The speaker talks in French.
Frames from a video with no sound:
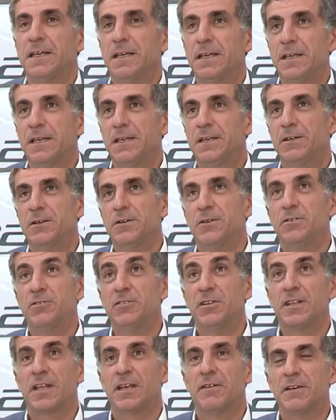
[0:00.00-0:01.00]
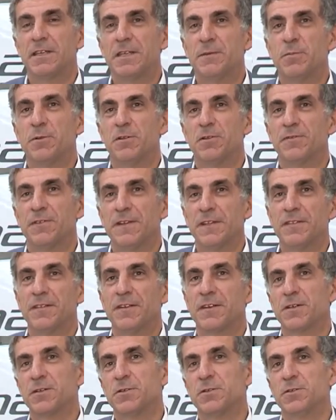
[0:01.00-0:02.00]
et euh, j'ai travaillé pendant
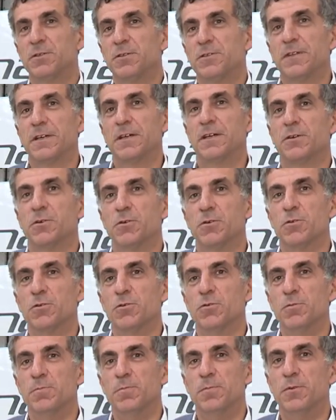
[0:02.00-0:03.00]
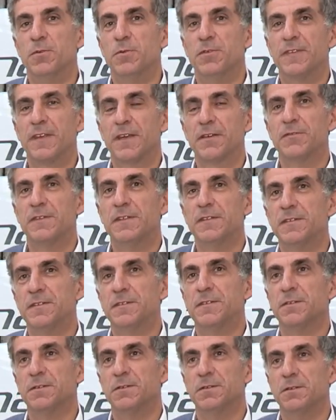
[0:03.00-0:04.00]
25 ans dans un grand groupe de
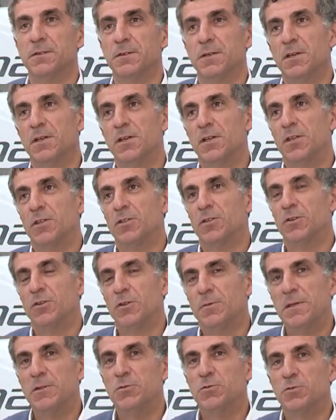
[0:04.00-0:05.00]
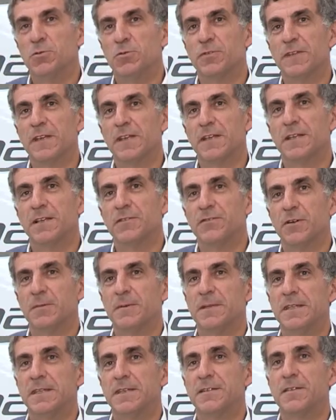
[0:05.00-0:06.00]
services euh, dans le domaine du conseil et de
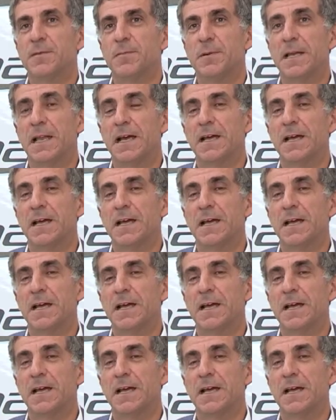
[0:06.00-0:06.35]
l'informatique qui s'appelle